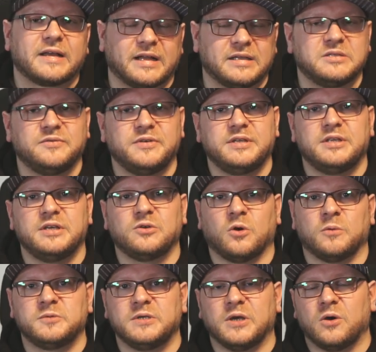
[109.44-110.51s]
ganz wichtig,
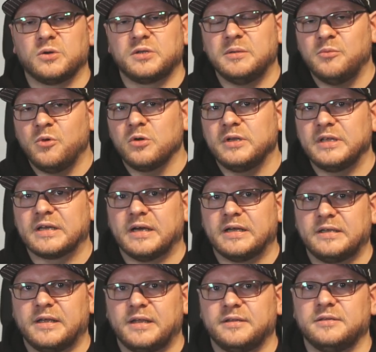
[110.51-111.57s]
ob sie auch die
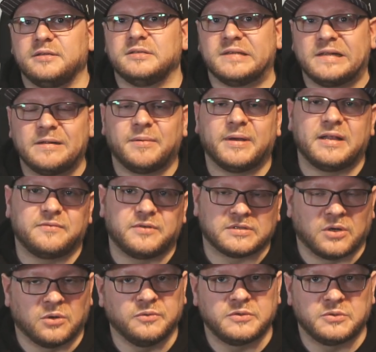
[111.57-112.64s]
Möglichkeit hätten, selber
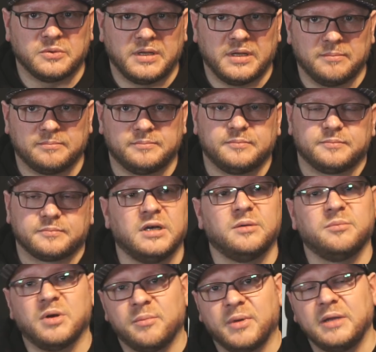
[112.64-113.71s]
etwas aufzunehmen.
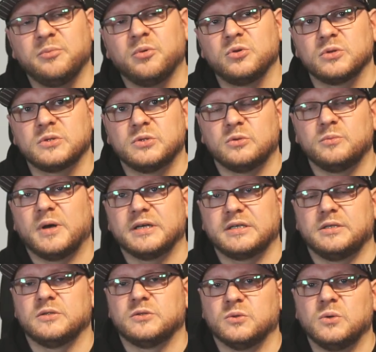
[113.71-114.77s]
Ähm, bei meinen Produktionen mache
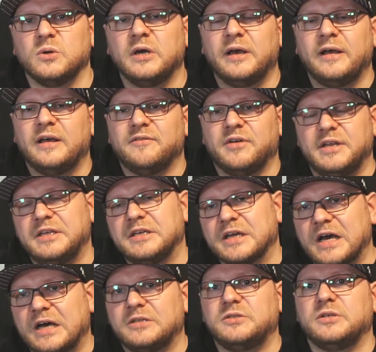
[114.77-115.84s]
ich das so, wenn ich ein
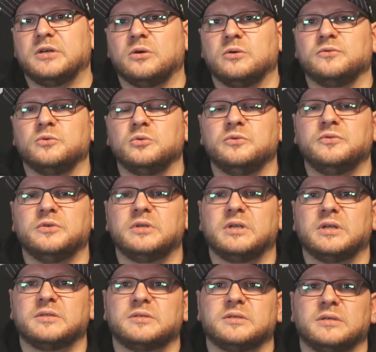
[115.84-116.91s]
Casting aufrufe,
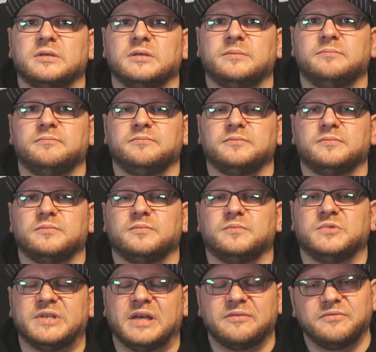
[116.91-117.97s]
dass ähm,
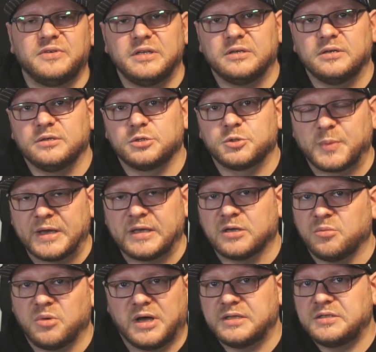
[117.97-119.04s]
sehr viele
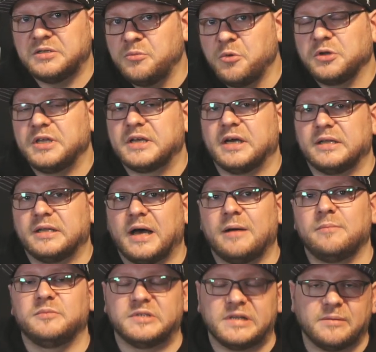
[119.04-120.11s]
Sprecher bereits die Möglichkeit
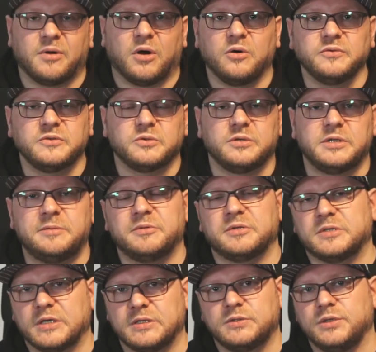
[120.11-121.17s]
haben, selber aufzunehmen.
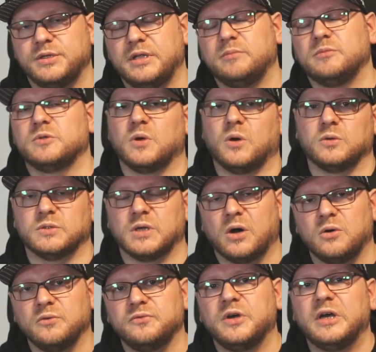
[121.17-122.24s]
Das heißt, sie nehmen zu Hause
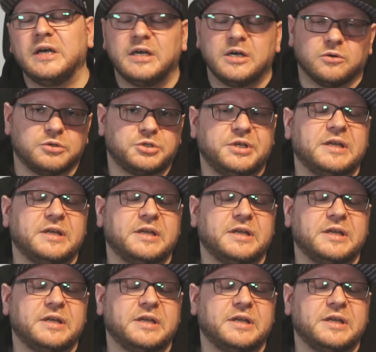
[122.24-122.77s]
auf und